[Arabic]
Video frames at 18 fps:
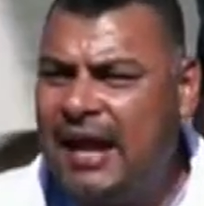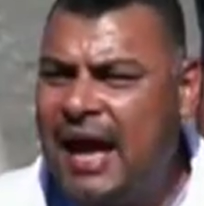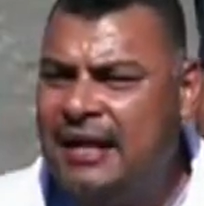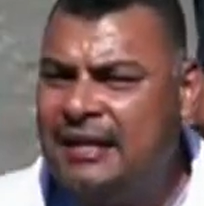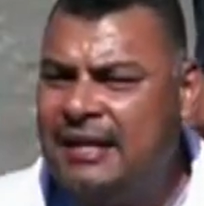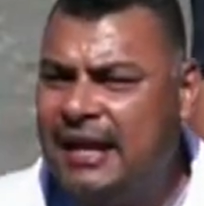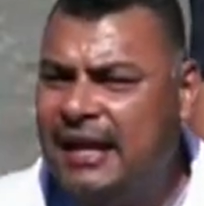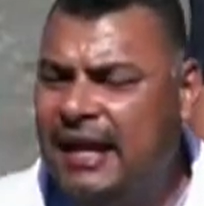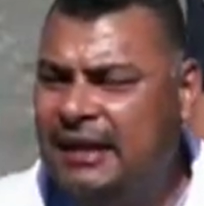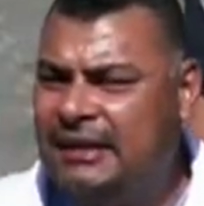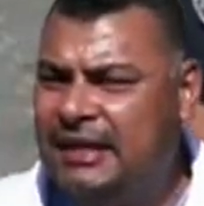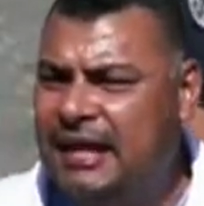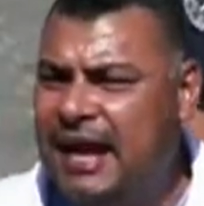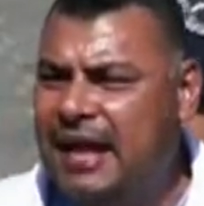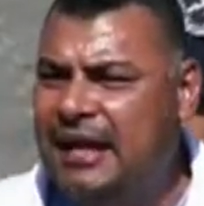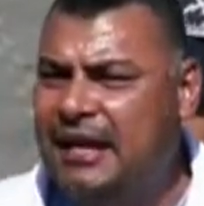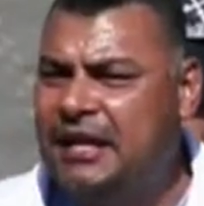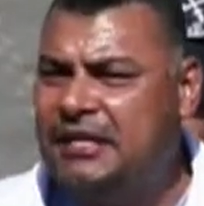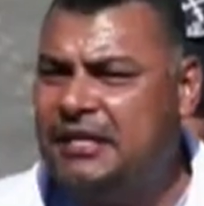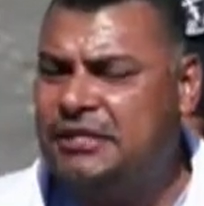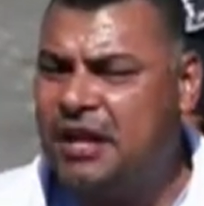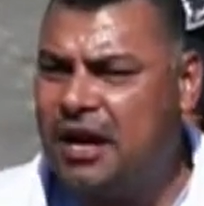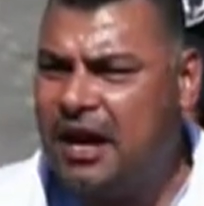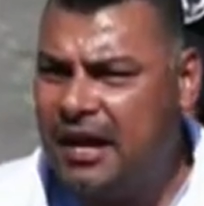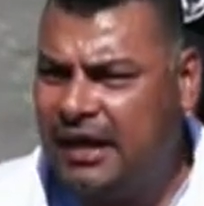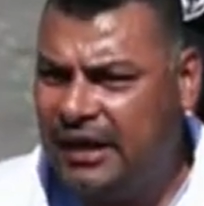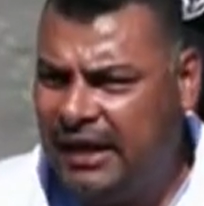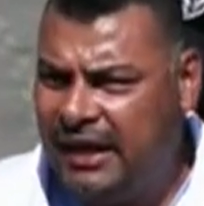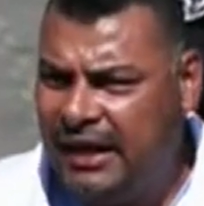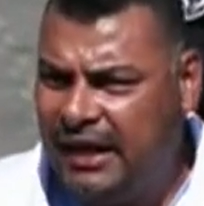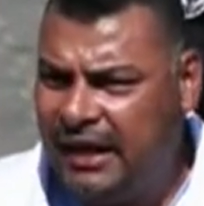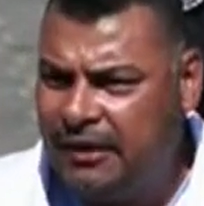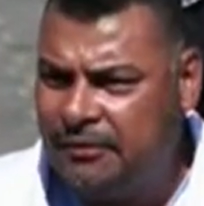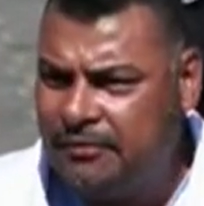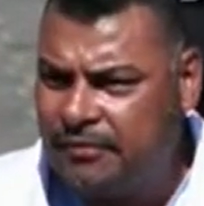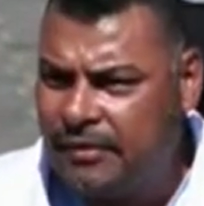على أن الاحتلال
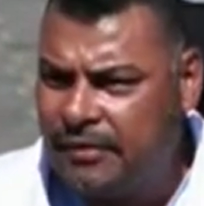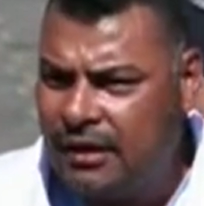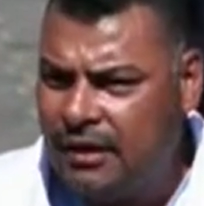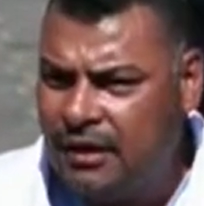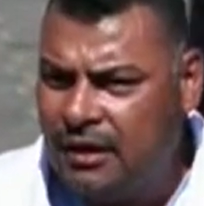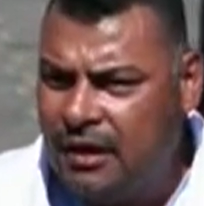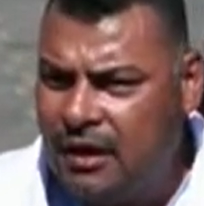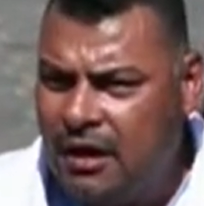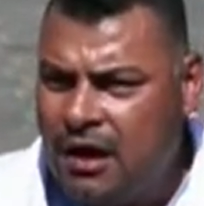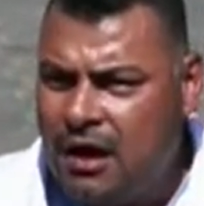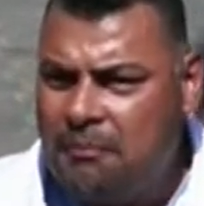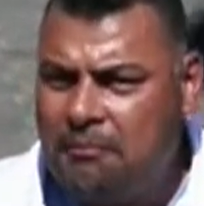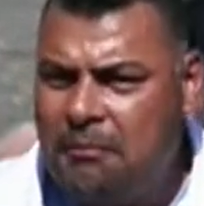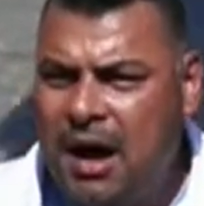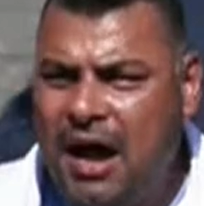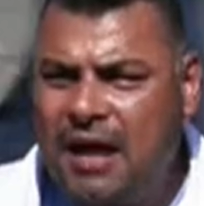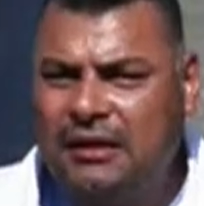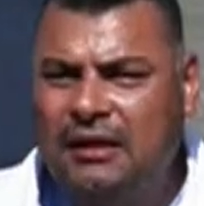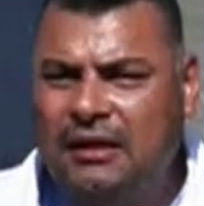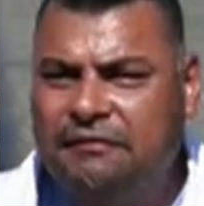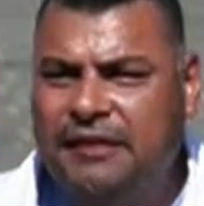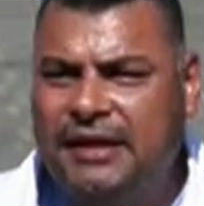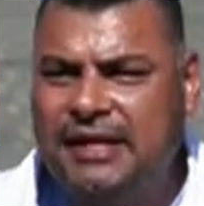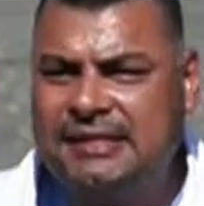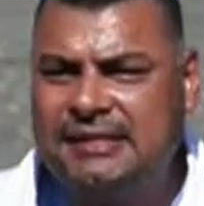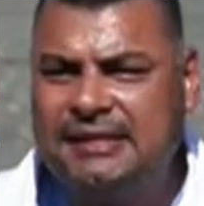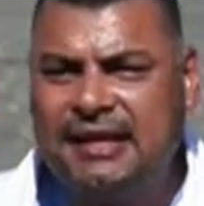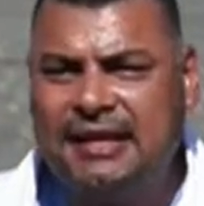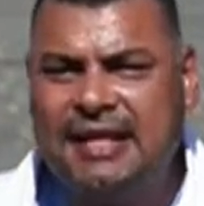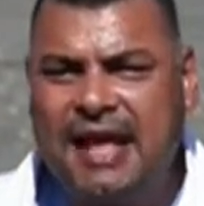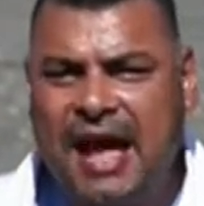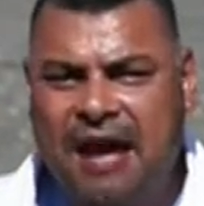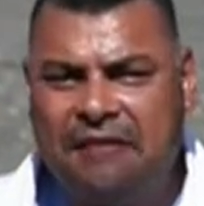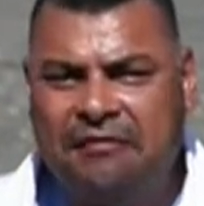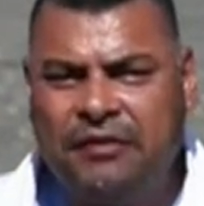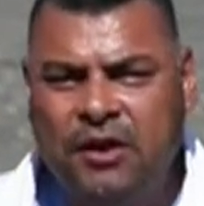الإسرائيلي ماض في
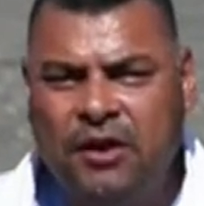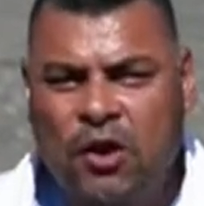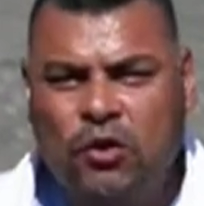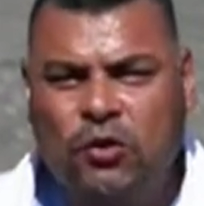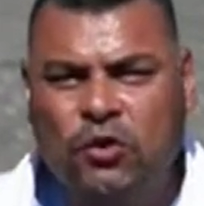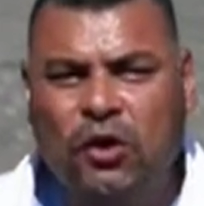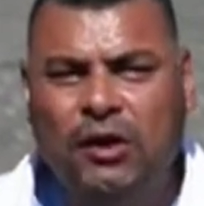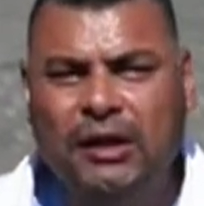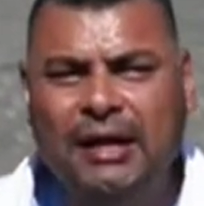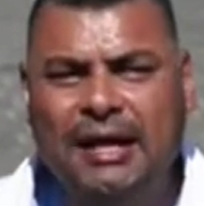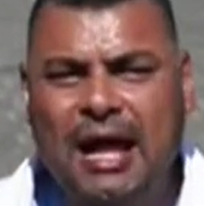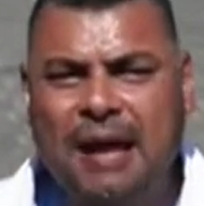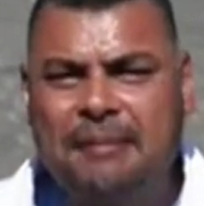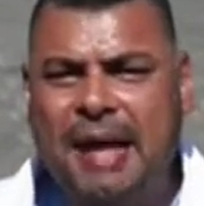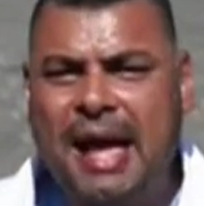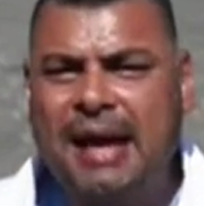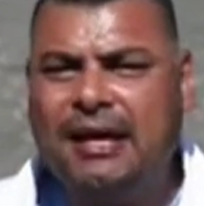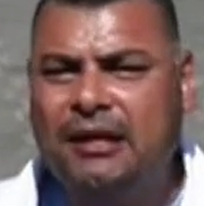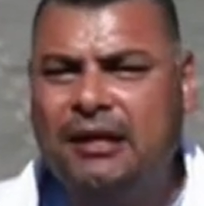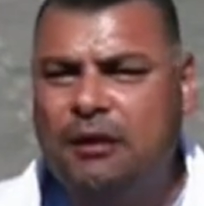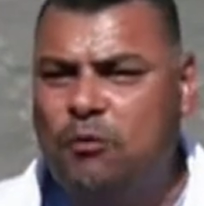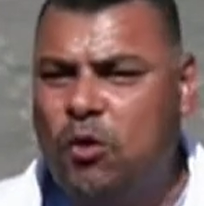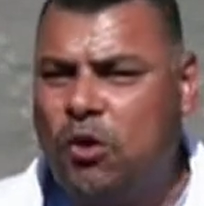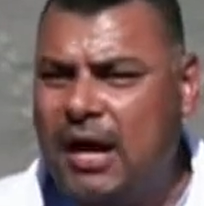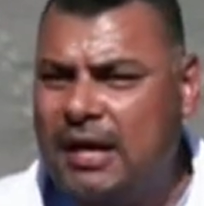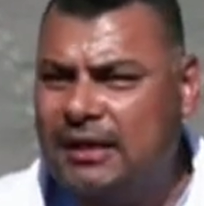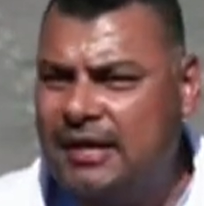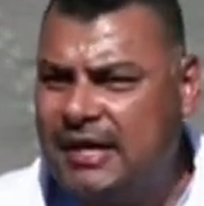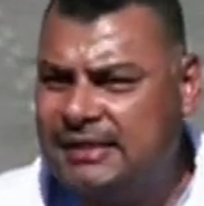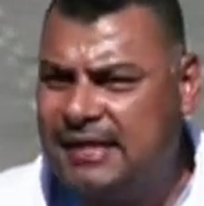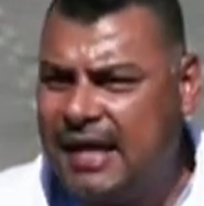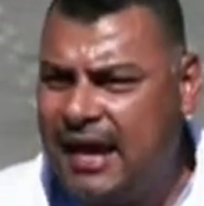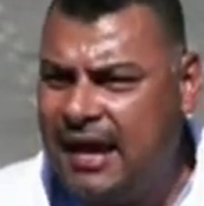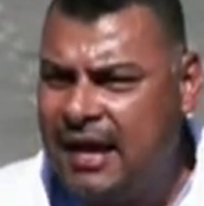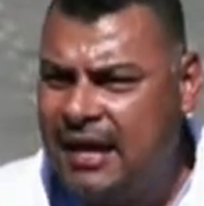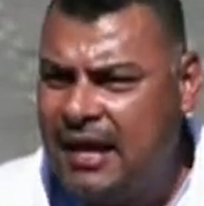استهداف كل الأماكن
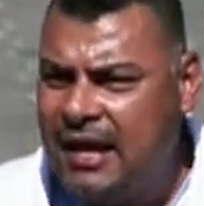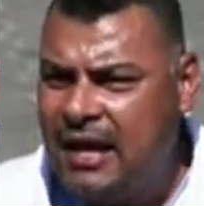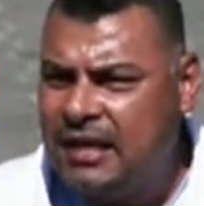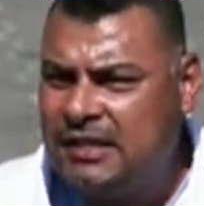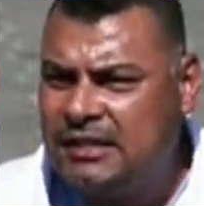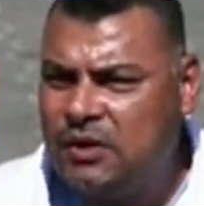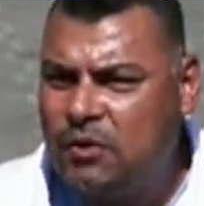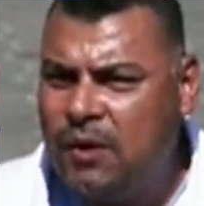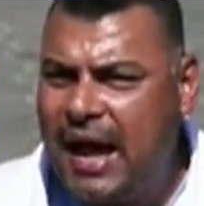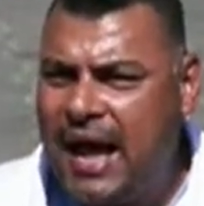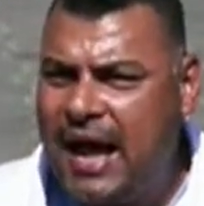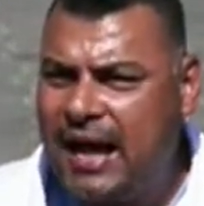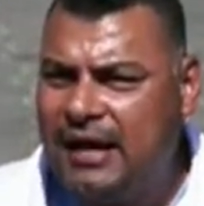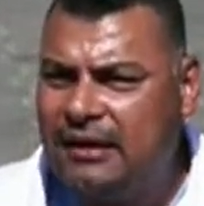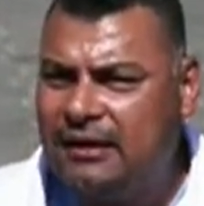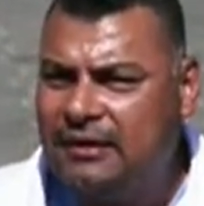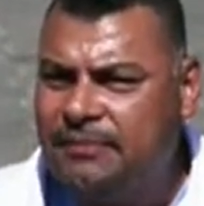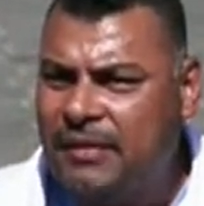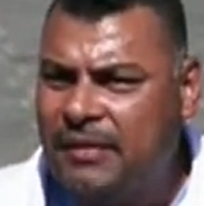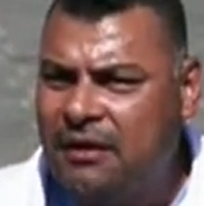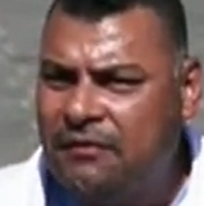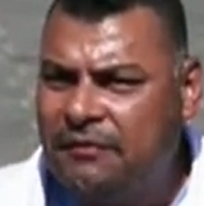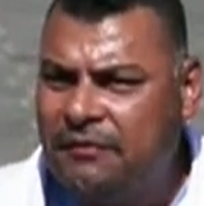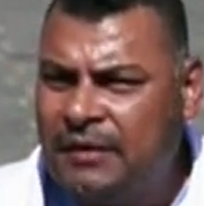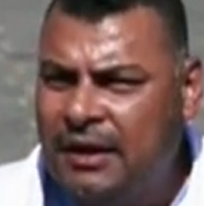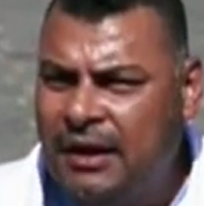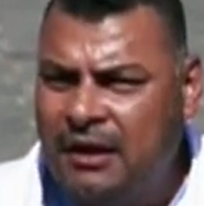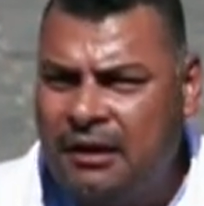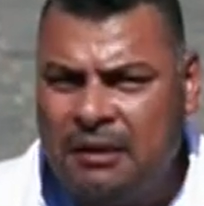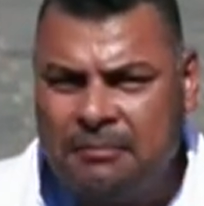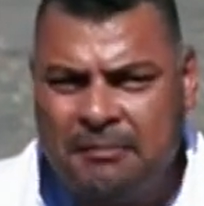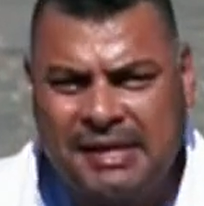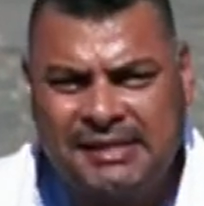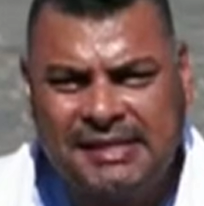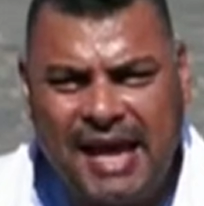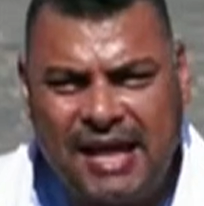المقدسة سواء
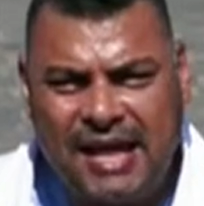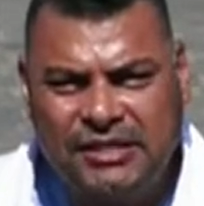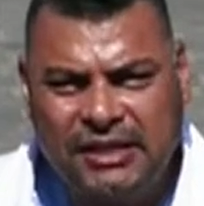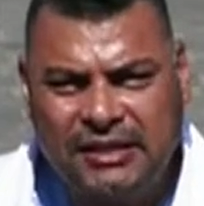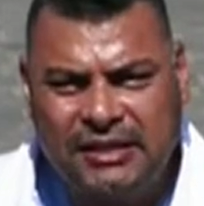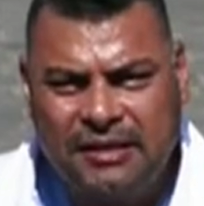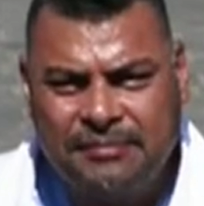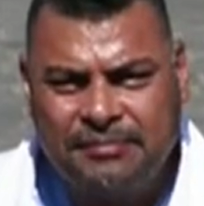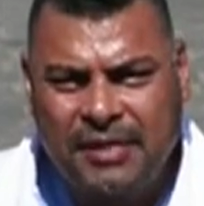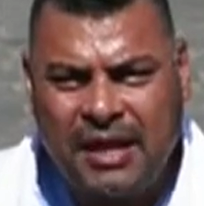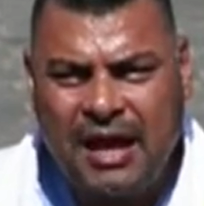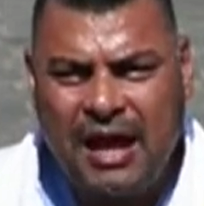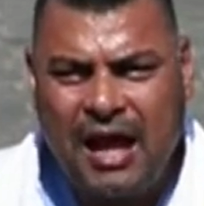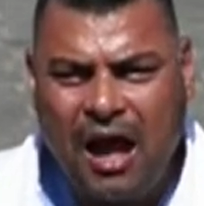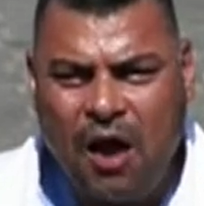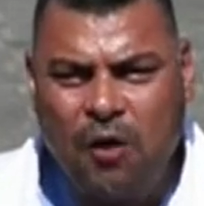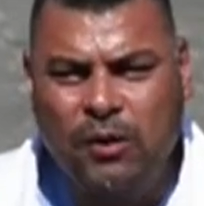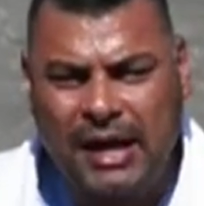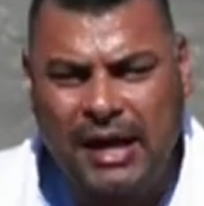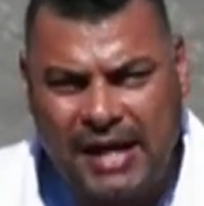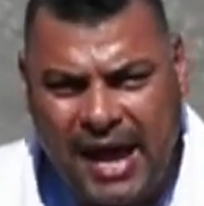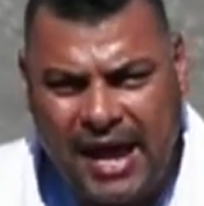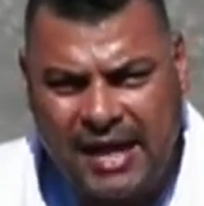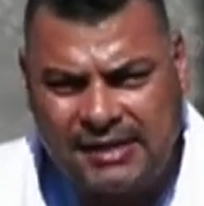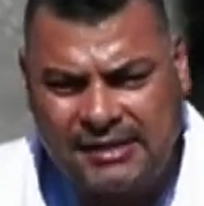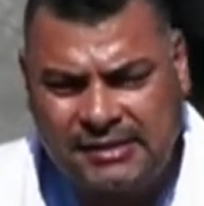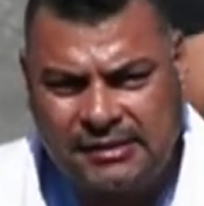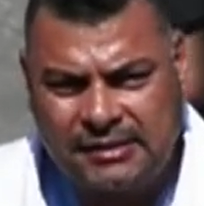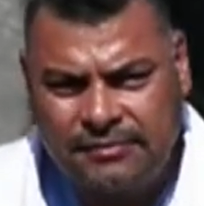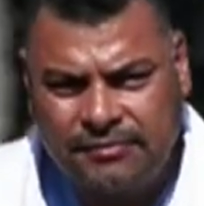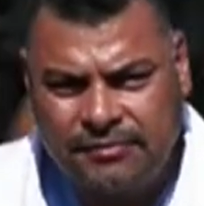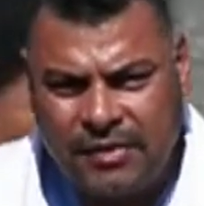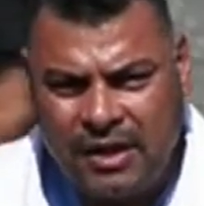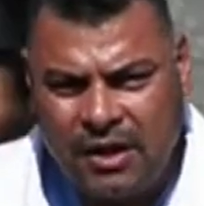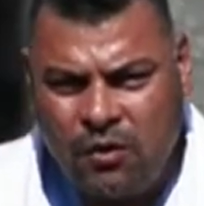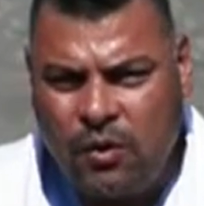مساجد أو كنائس
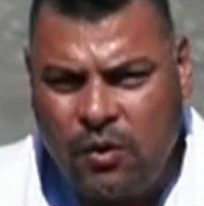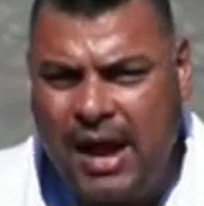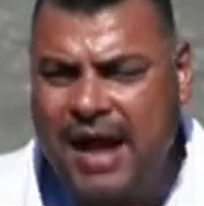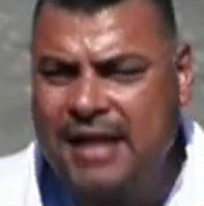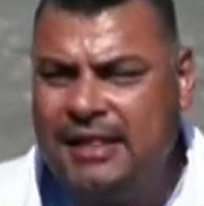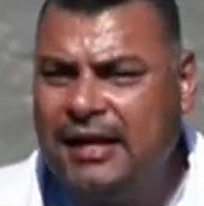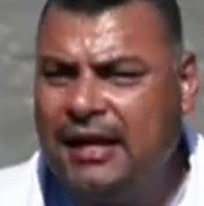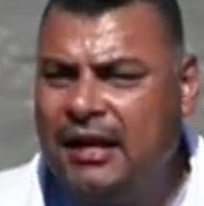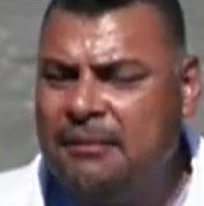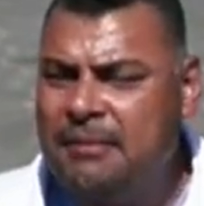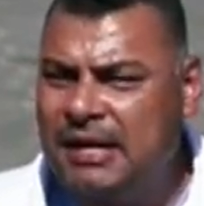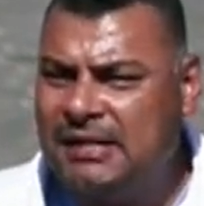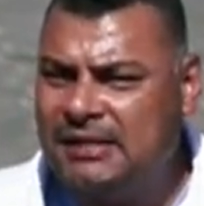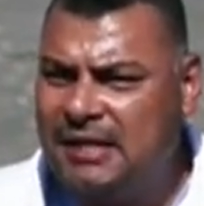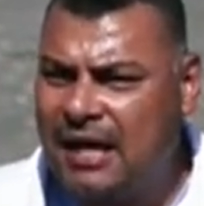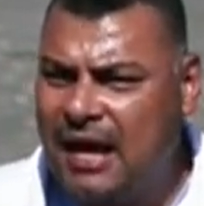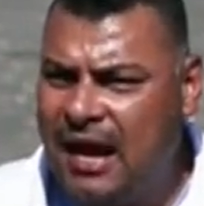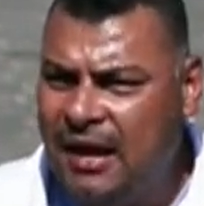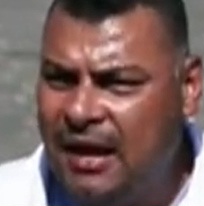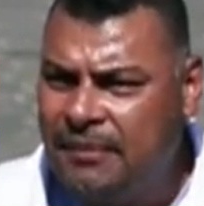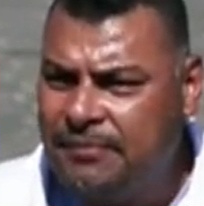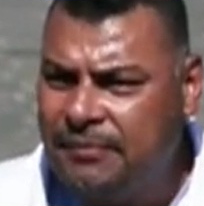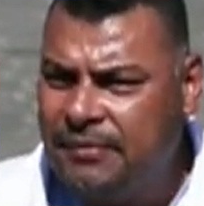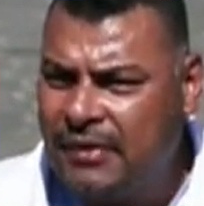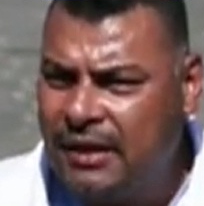وهذه المجزرة